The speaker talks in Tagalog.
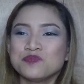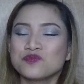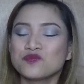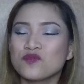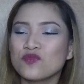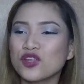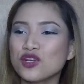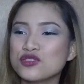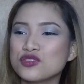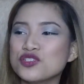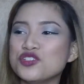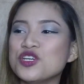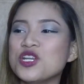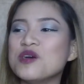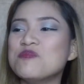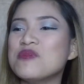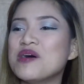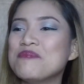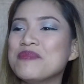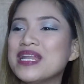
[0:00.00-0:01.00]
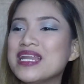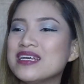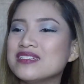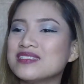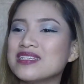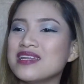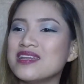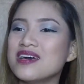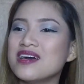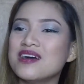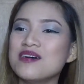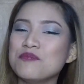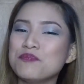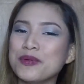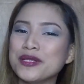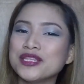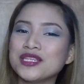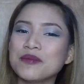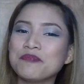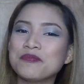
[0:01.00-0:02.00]
gusto niya nang mabilisan na
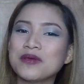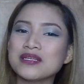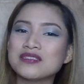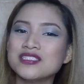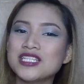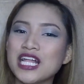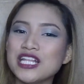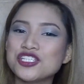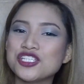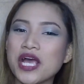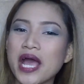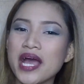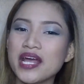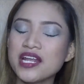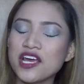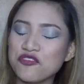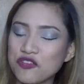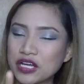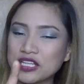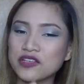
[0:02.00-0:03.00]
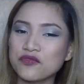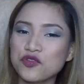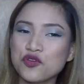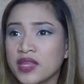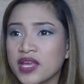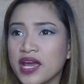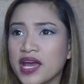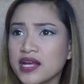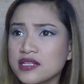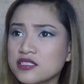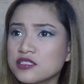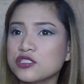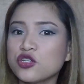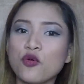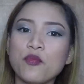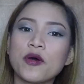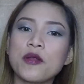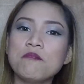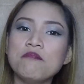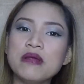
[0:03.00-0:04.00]
pantapyas ng chan, effective yung, and
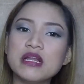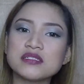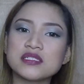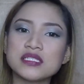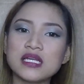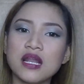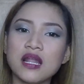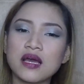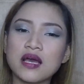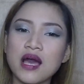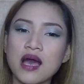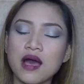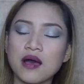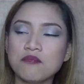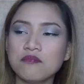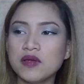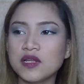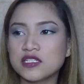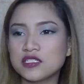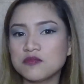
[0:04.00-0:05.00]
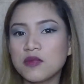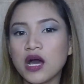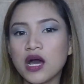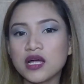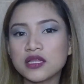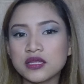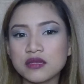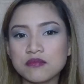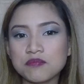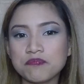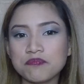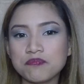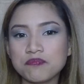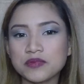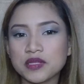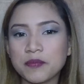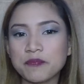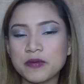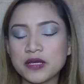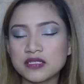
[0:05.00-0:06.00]
sobrang bilis talaga, ang bilis
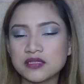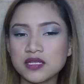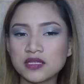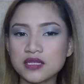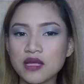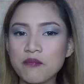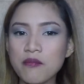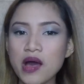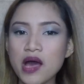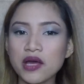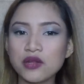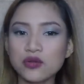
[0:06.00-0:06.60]
makatapyas ng taba